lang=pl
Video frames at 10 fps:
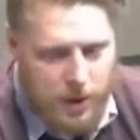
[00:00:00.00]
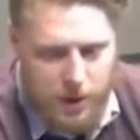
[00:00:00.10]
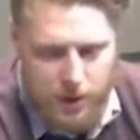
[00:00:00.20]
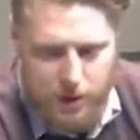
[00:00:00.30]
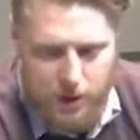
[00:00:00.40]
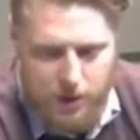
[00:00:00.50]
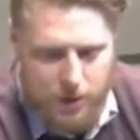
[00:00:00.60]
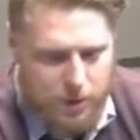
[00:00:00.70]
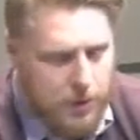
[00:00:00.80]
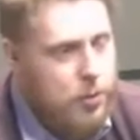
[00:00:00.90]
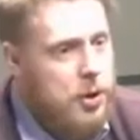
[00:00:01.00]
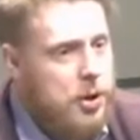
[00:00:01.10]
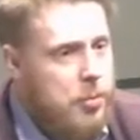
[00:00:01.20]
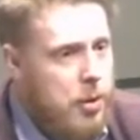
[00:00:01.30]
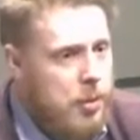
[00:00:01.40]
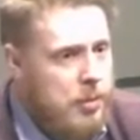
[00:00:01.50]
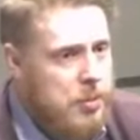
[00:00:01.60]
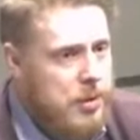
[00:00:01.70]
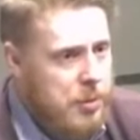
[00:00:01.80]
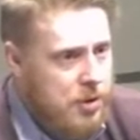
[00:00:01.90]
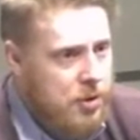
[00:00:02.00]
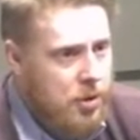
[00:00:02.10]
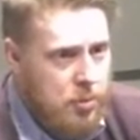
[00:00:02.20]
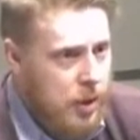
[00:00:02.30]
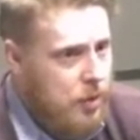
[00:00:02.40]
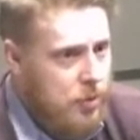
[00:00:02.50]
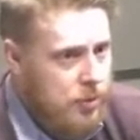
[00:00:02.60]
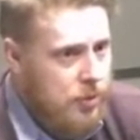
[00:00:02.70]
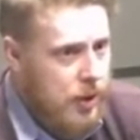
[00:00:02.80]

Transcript: E, rozwiązuje się problem niebezpiecznych odpadów,